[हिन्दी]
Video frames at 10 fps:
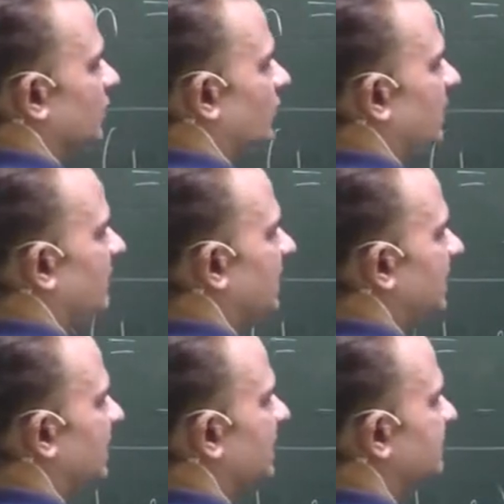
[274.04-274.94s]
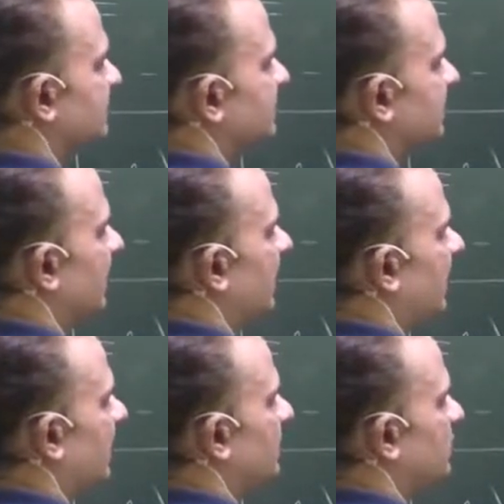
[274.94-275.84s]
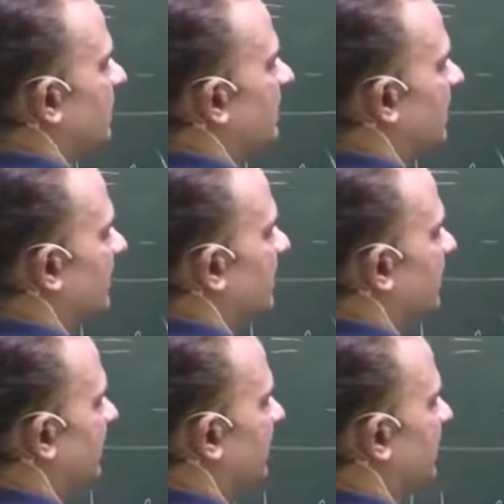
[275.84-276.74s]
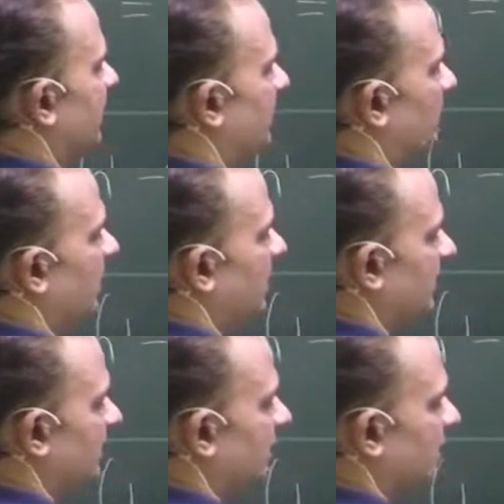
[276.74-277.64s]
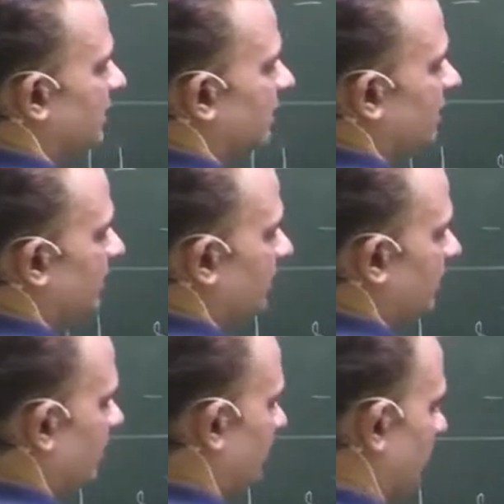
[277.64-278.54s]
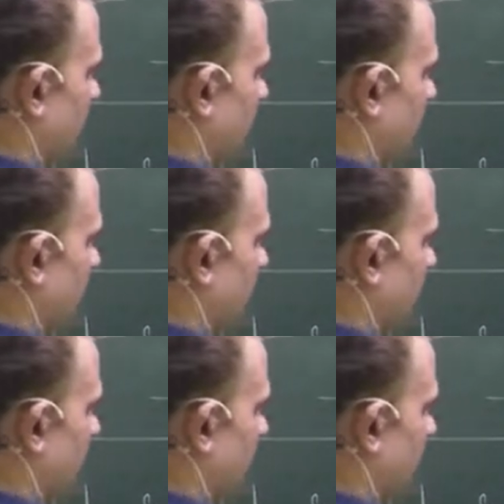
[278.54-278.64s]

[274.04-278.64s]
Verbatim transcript: वन माइनस आर टू द पावर एन अपॉन ओह